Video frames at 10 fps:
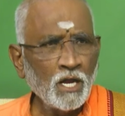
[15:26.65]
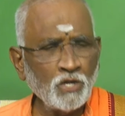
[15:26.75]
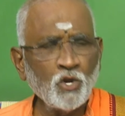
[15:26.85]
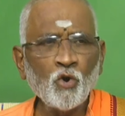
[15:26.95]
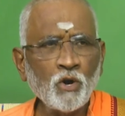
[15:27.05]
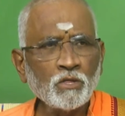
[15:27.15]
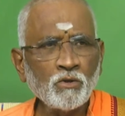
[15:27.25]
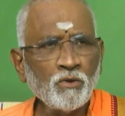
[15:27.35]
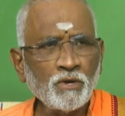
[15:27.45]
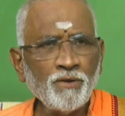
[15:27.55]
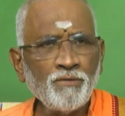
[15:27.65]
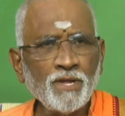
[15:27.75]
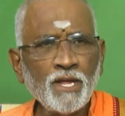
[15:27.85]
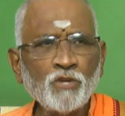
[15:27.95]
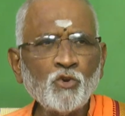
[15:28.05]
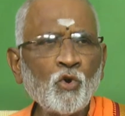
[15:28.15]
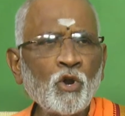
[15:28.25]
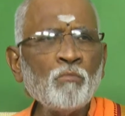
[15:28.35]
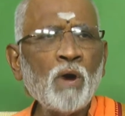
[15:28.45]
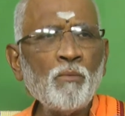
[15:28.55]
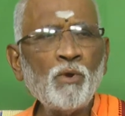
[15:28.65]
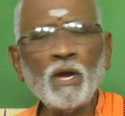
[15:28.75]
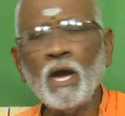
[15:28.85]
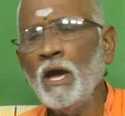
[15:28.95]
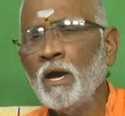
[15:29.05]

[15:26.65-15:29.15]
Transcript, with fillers: రజోగుణంతో ఉంటే ఏమిటి రజోగుణం మామూలుగా